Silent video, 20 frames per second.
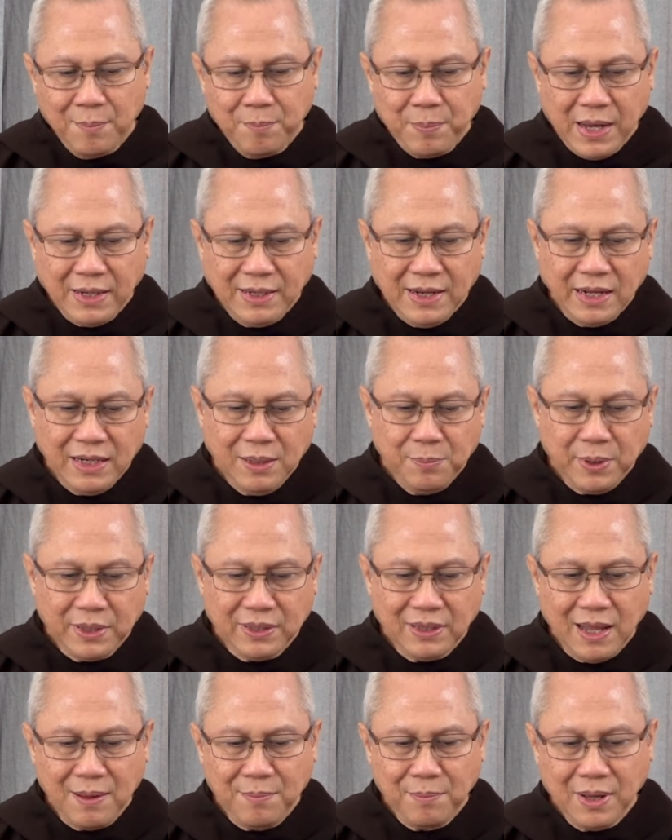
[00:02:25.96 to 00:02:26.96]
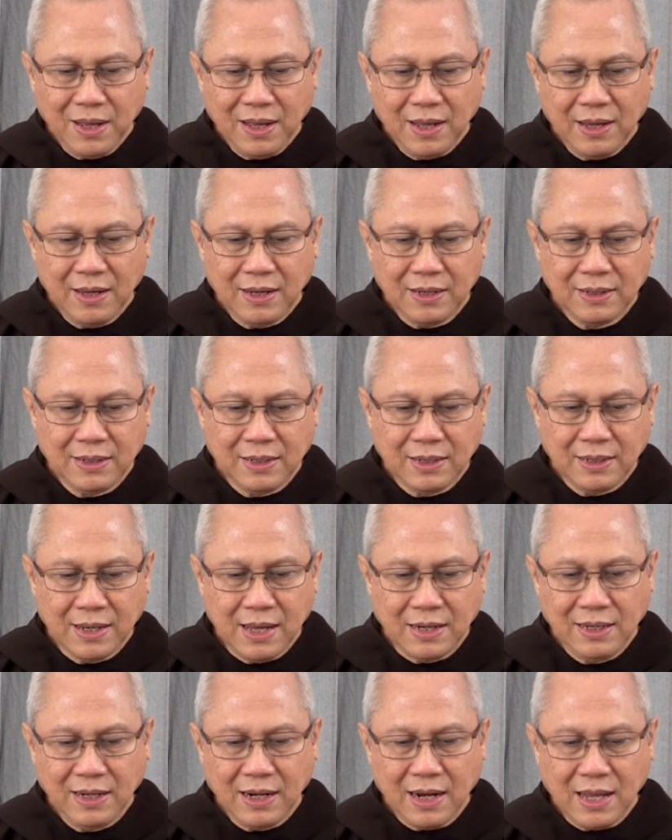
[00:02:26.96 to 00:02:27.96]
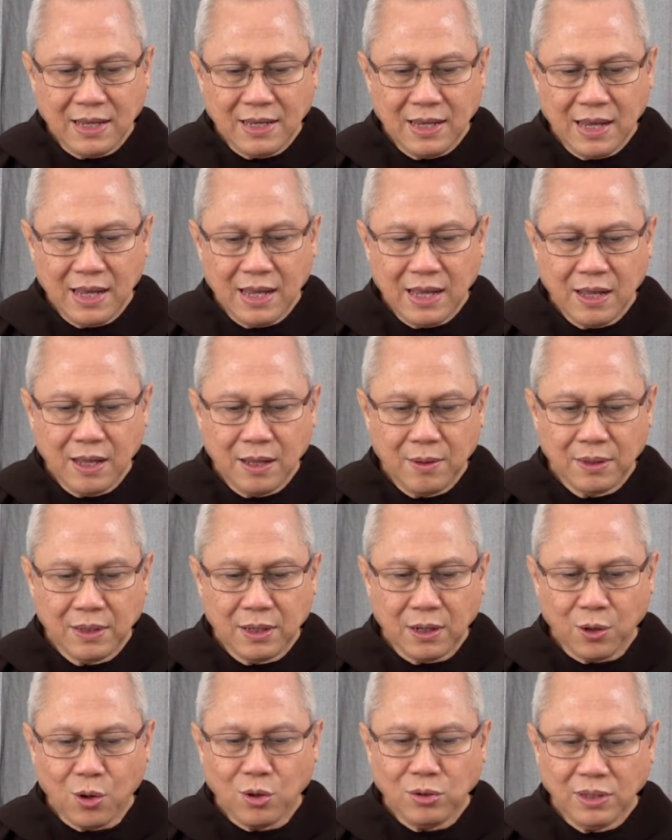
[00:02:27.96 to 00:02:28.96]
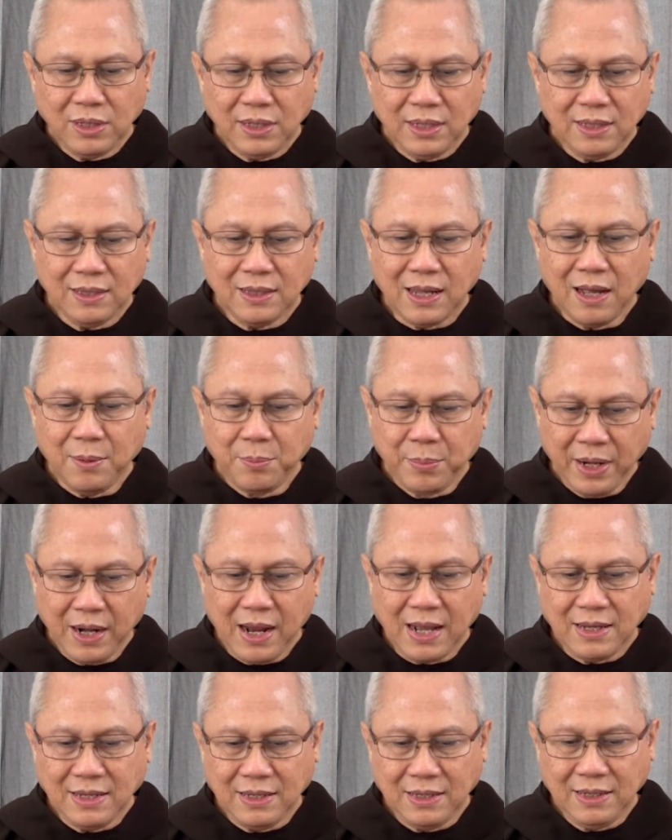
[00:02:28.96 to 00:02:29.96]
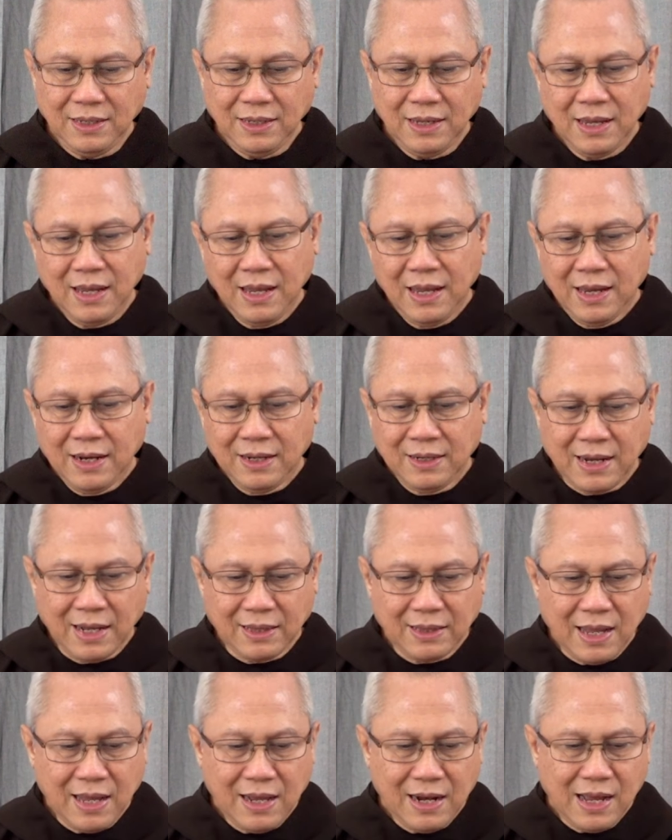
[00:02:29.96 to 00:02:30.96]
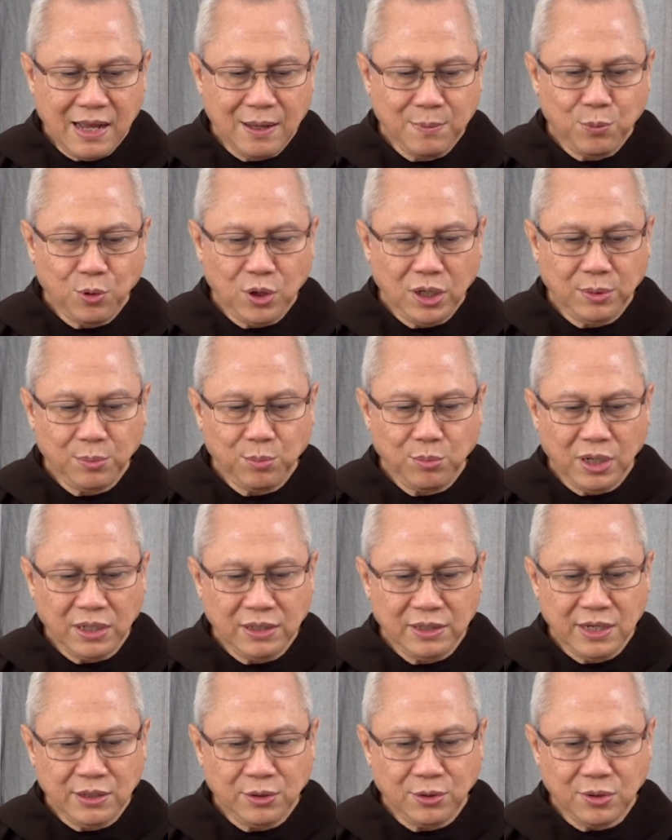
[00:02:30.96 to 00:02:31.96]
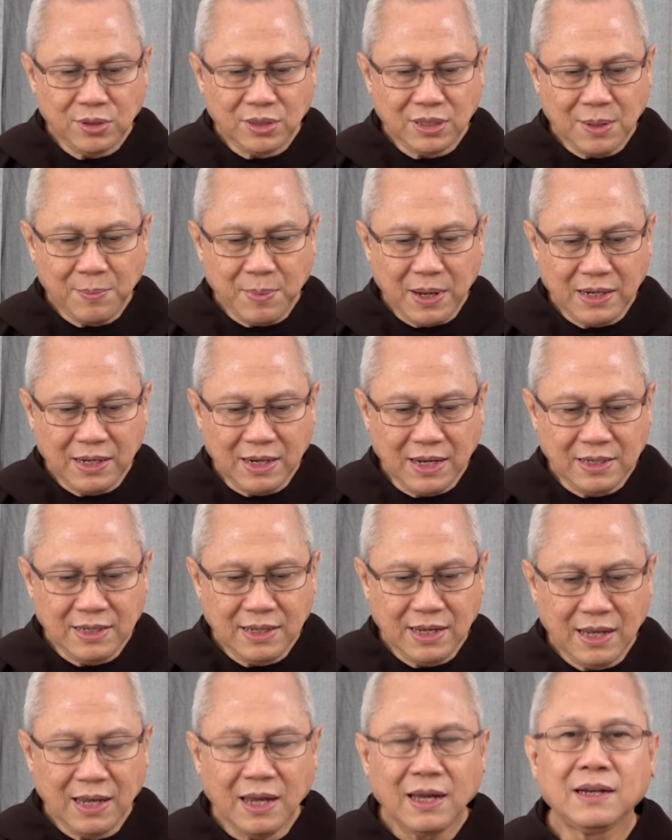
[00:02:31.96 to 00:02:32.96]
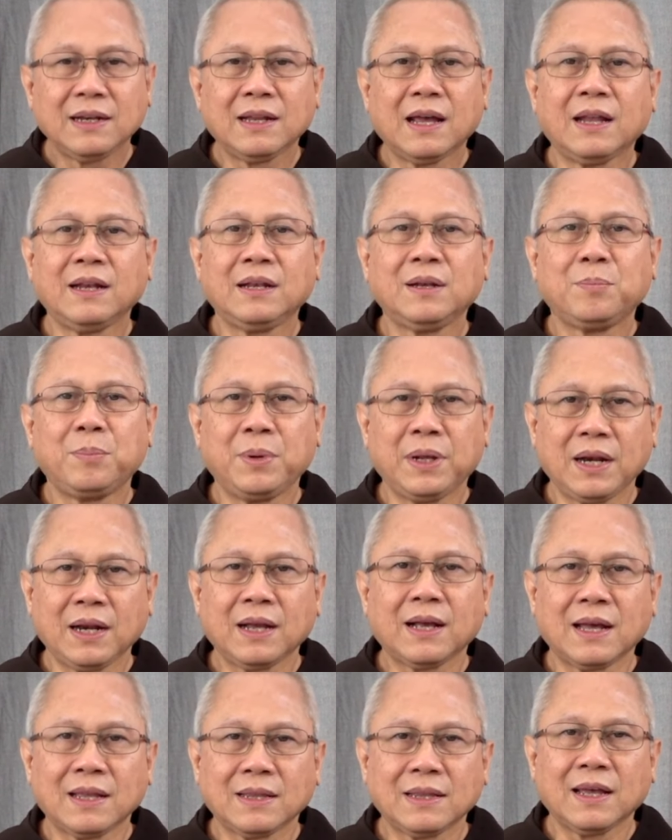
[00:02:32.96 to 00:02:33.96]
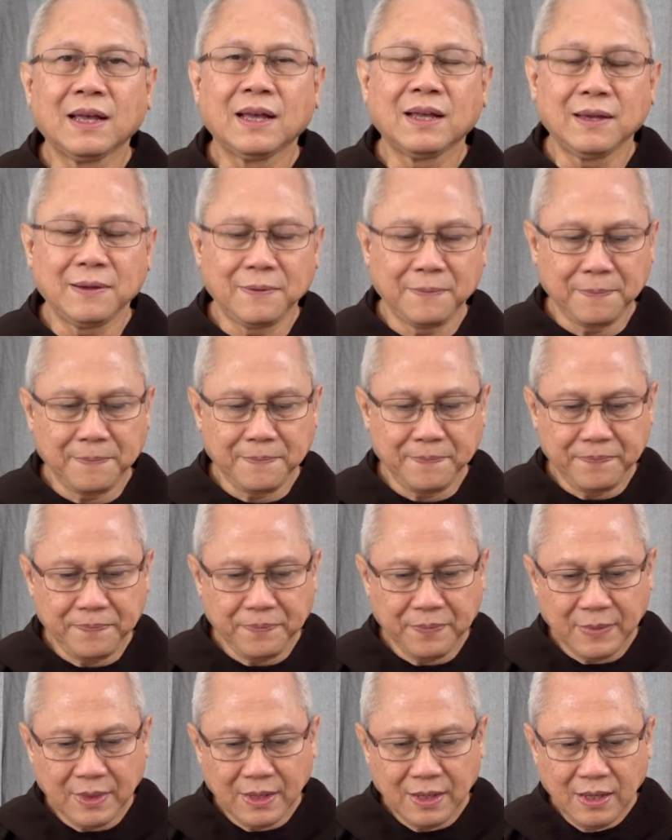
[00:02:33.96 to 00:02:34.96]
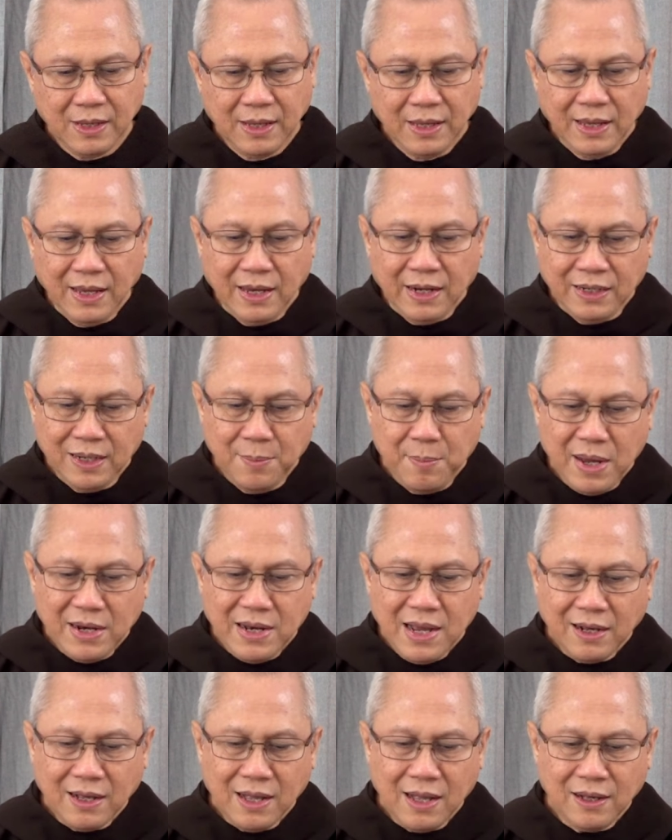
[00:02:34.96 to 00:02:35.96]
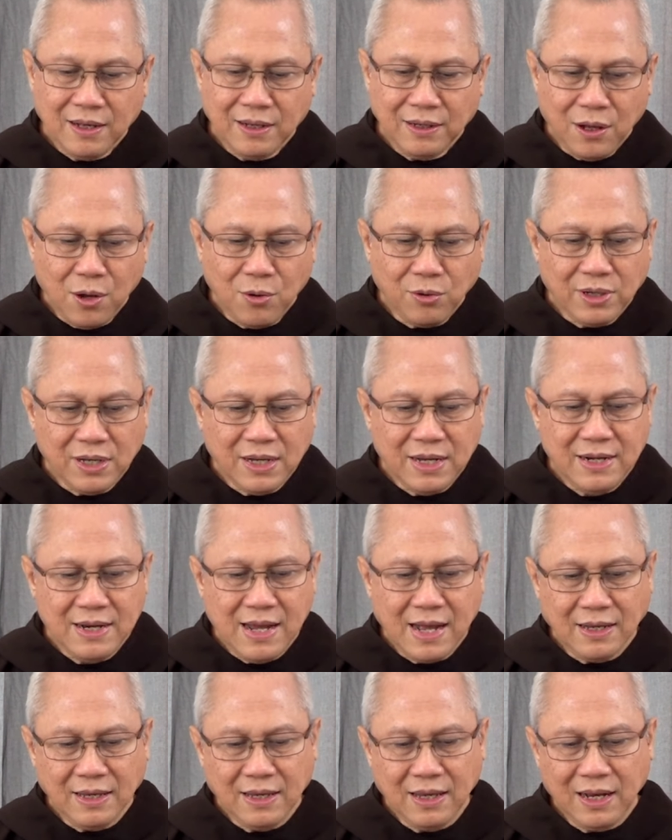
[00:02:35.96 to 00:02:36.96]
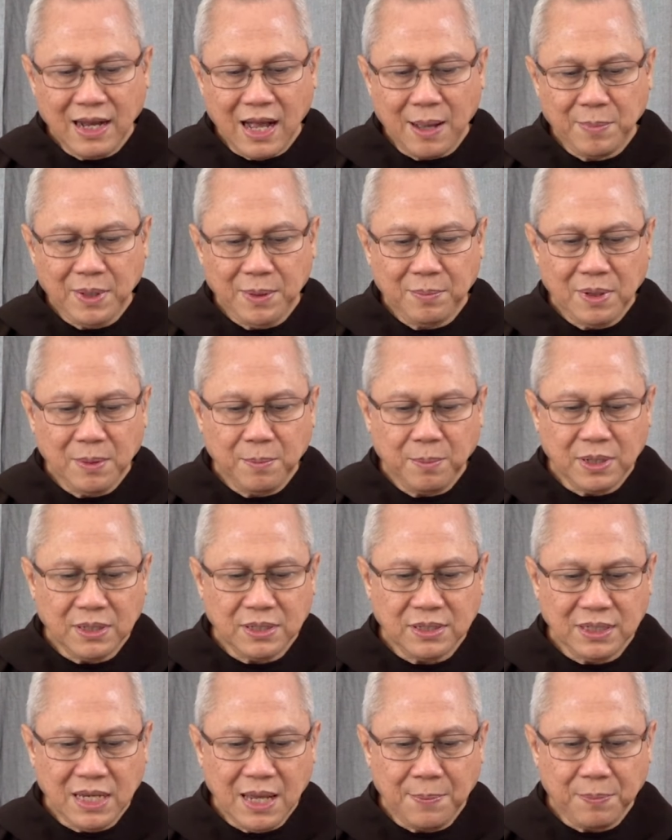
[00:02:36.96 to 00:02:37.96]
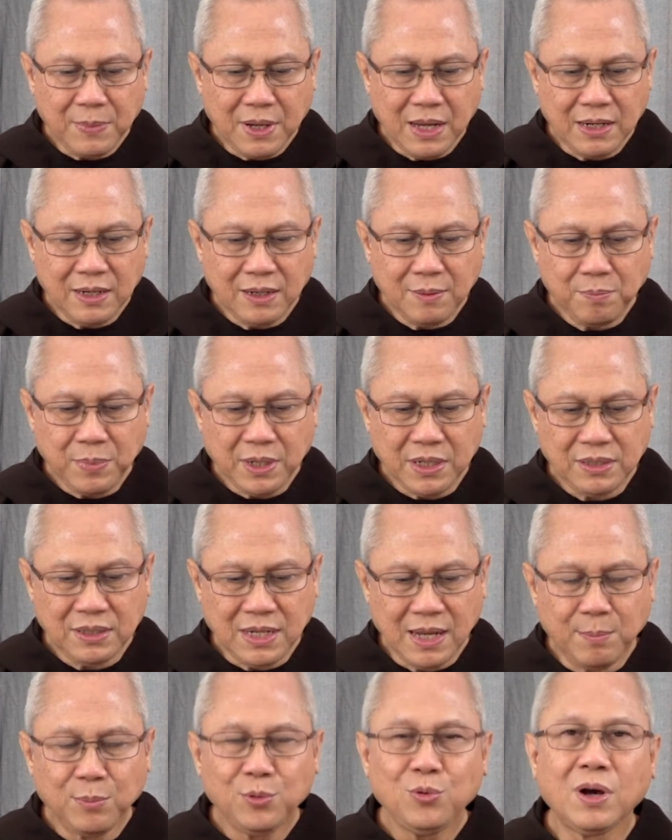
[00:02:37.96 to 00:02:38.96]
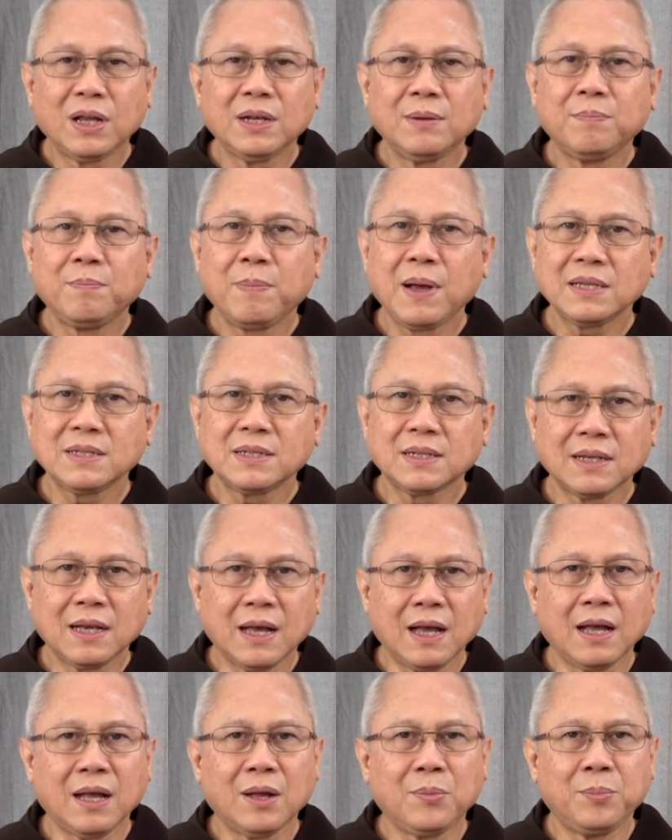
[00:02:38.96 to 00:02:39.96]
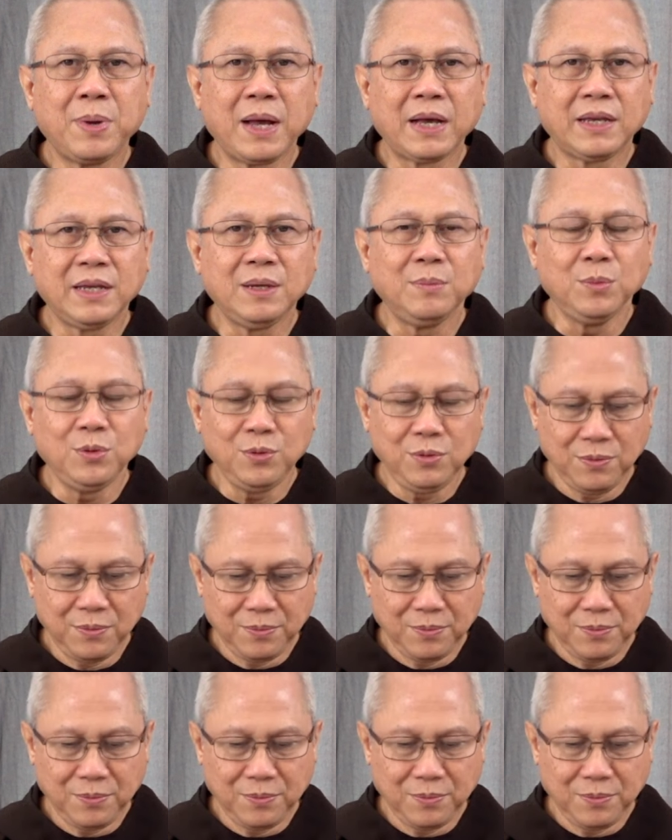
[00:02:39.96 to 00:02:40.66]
Pada hari pertama dari raya roti tak beragi, datanglah murid-murid Yesus kepadanya dan berkata, di manakah engkau kehendaki kami mempersiapkan perjamuan Paskah bagimu?